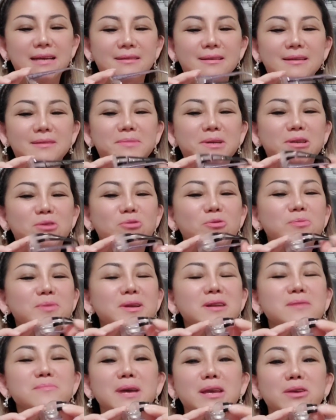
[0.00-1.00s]
Thì mình cũng không
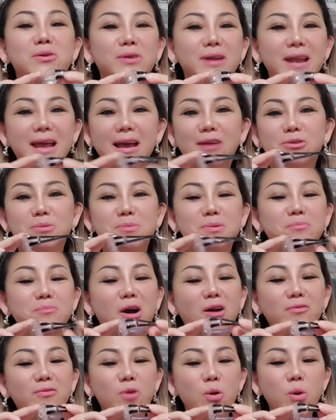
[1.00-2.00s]
biết nó bị hồi nào rồi, mình
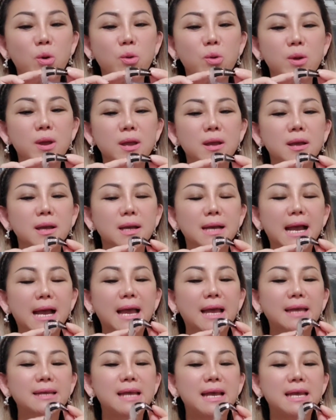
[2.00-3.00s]
bỏ vô
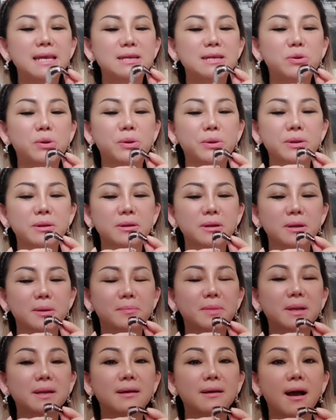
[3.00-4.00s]
hai ngày rồi,
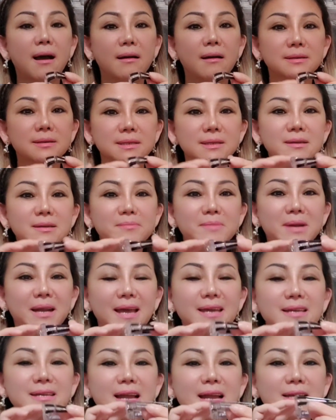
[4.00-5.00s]
mình cần cho nên mình
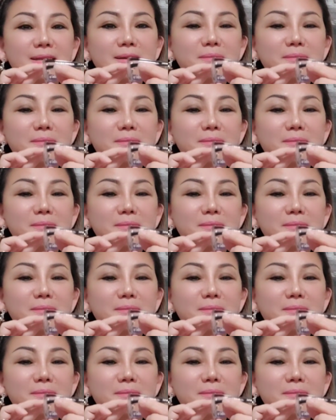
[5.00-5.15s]
lấy ra